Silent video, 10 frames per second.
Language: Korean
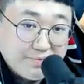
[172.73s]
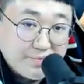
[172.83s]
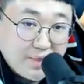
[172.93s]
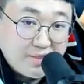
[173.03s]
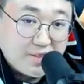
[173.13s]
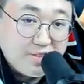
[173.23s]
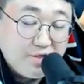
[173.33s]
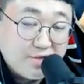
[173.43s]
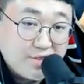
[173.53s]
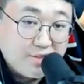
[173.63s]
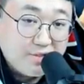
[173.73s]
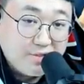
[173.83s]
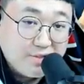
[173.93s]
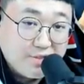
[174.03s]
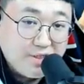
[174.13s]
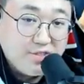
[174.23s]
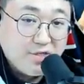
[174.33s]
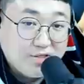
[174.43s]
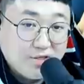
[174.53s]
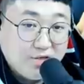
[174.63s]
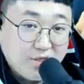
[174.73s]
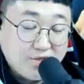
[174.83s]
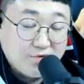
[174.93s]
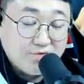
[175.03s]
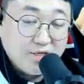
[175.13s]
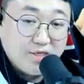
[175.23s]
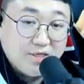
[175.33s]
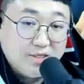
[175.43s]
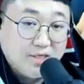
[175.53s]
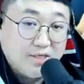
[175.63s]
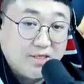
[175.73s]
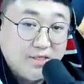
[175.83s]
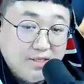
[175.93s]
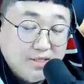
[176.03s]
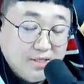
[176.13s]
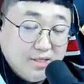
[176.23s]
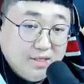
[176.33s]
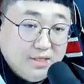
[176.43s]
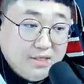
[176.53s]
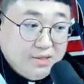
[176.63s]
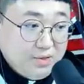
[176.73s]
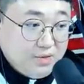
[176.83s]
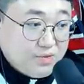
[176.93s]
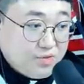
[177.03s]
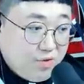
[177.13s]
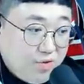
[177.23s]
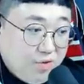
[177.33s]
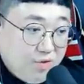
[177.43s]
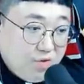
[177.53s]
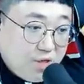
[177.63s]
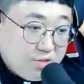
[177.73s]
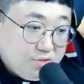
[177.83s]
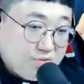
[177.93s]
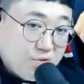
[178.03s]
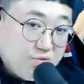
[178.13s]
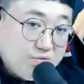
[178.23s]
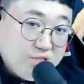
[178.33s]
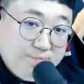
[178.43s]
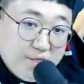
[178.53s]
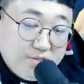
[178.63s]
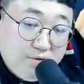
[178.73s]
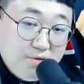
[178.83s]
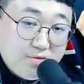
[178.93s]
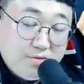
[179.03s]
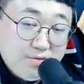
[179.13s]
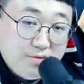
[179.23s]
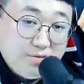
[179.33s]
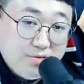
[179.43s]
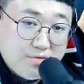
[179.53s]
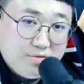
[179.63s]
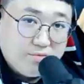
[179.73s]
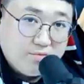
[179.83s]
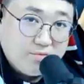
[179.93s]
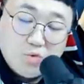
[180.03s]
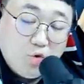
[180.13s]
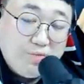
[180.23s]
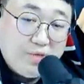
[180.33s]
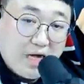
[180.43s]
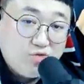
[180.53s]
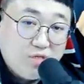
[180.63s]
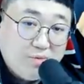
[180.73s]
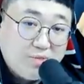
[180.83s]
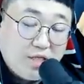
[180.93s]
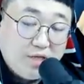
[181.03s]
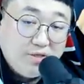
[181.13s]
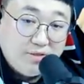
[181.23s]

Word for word: 아이 본, 기절 본인은 어떠세요? 본인은 기절해서 어떠세요? 일어나셨구나. 그렇죠. 예. 본인은 어떠세요? 스펙 알려주세요. 스펙. 네. 저는 입에서 그 고급 양주 냄새 나요.